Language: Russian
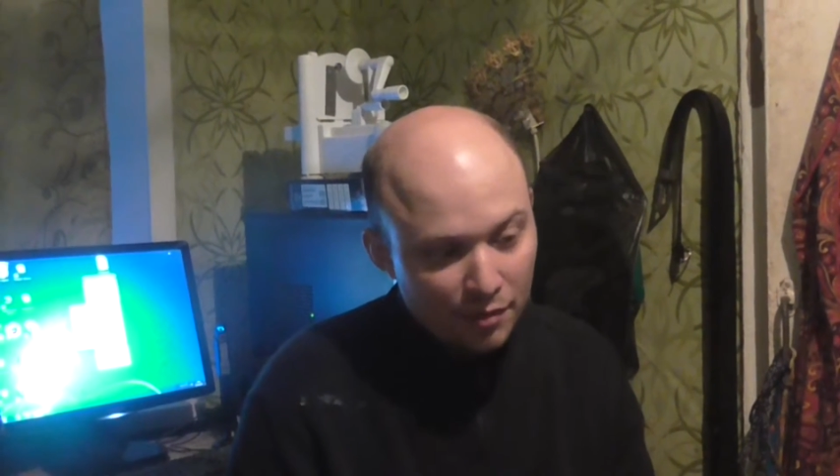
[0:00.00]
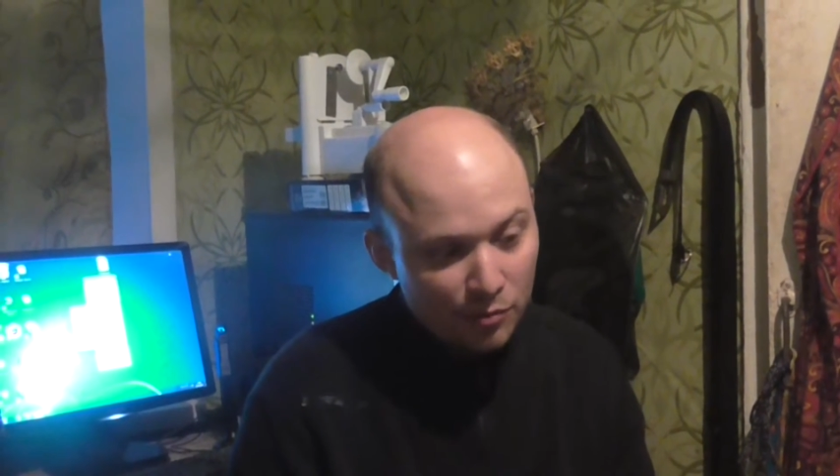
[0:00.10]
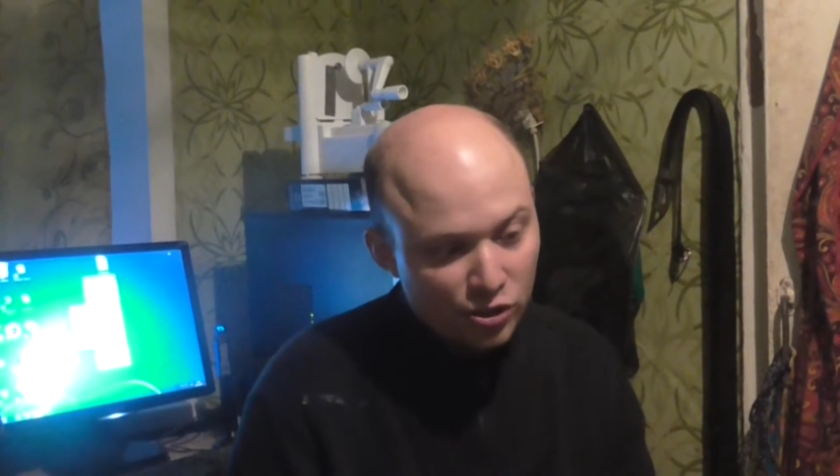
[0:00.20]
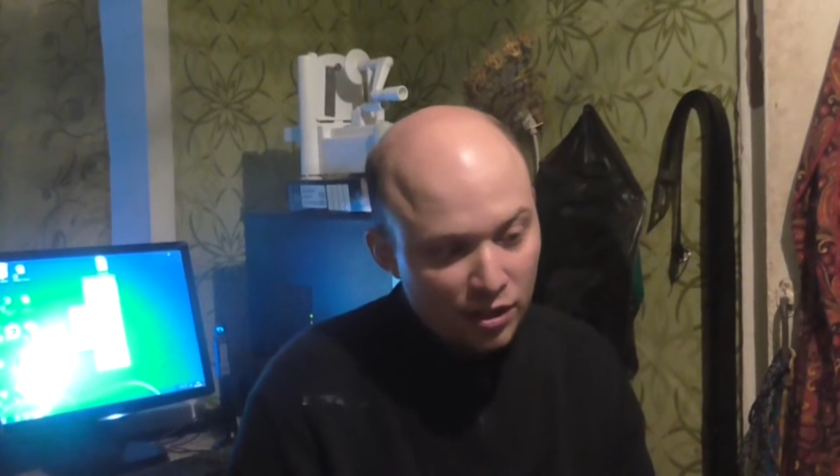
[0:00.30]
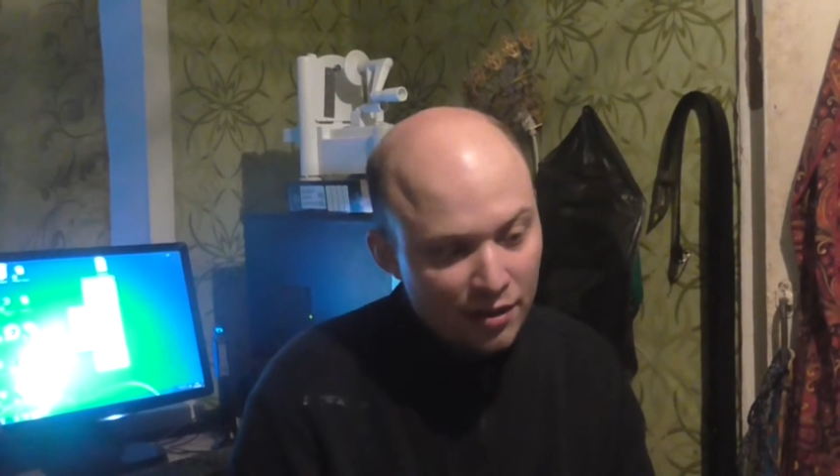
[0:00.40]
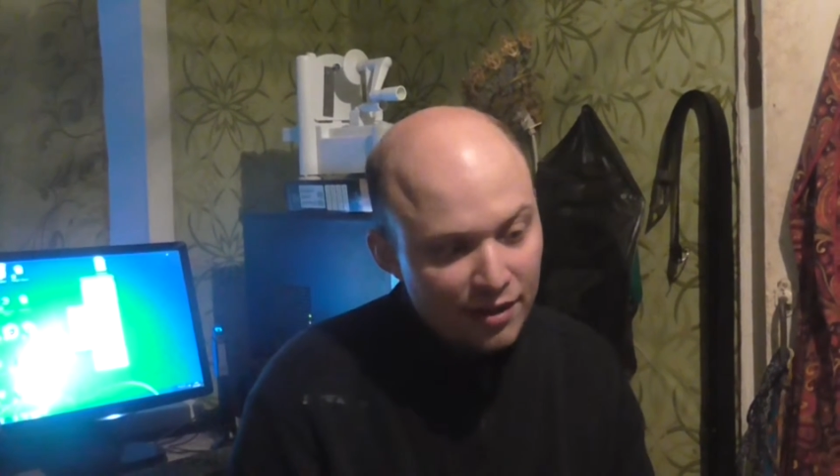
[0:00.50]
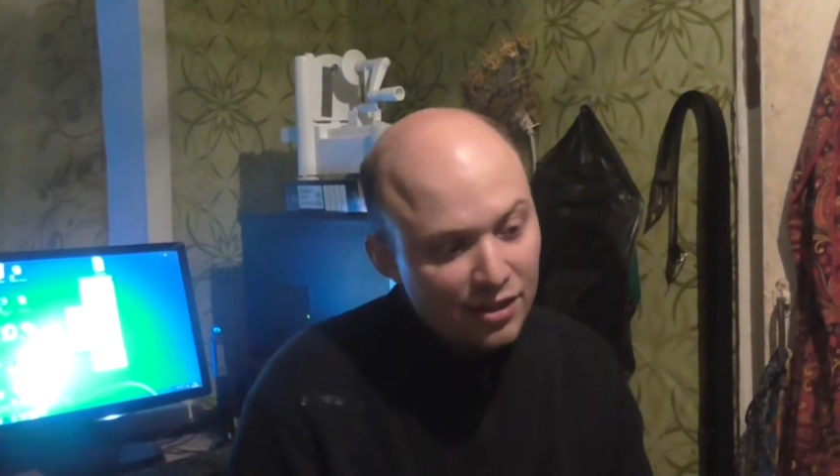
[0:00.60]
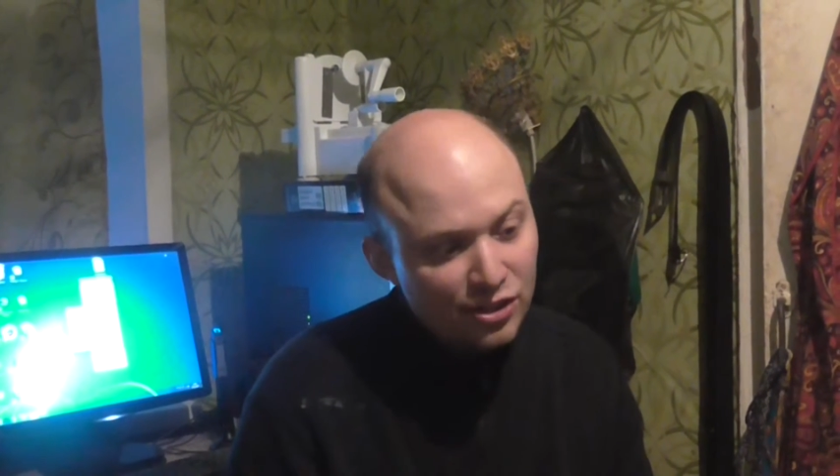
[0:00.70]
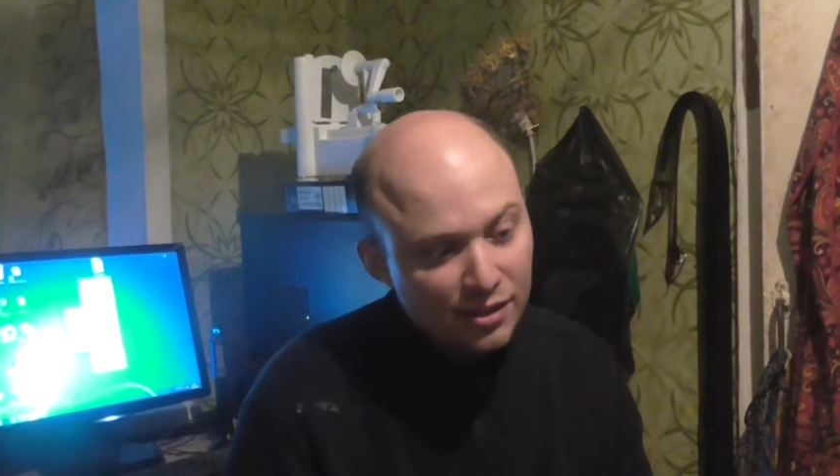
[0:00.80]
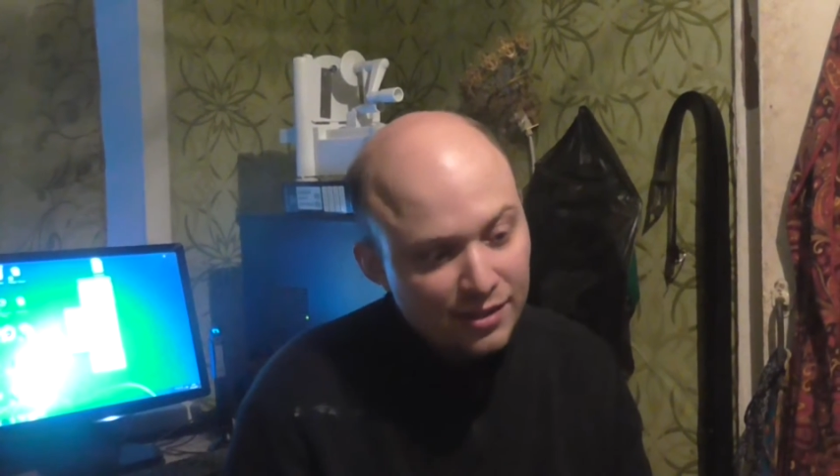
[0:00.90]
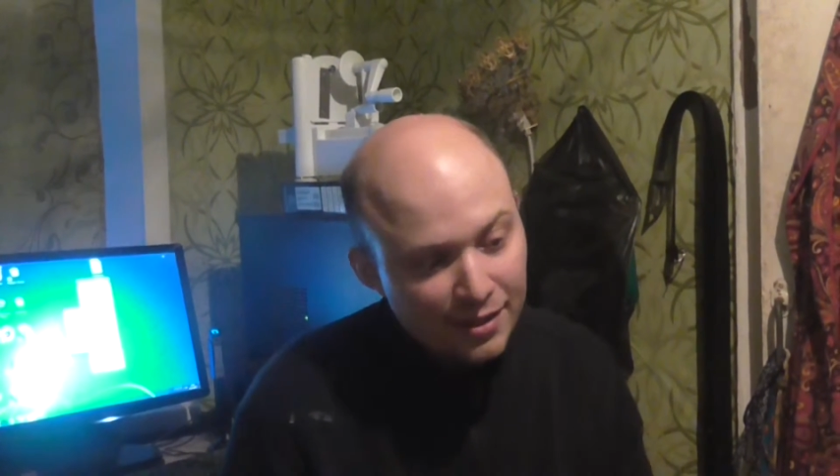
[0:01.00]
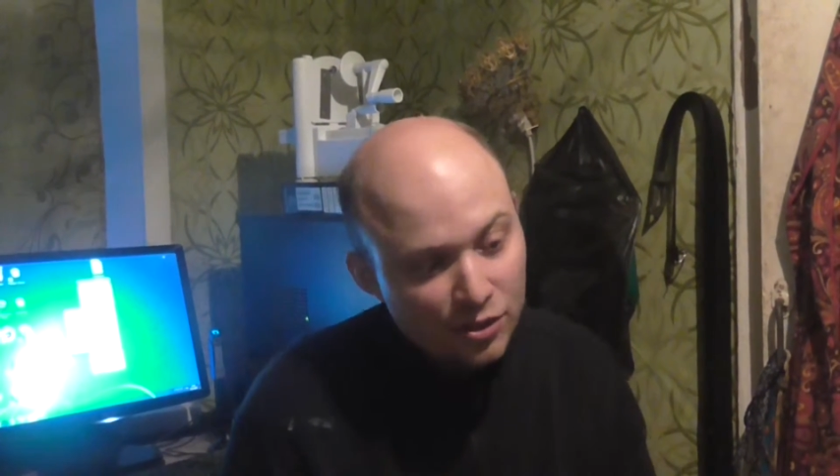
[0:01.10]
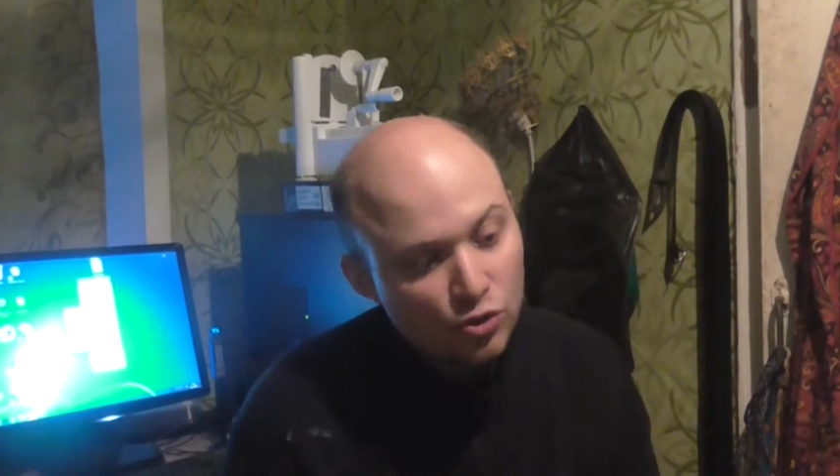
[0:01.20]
потому что на рыночной цене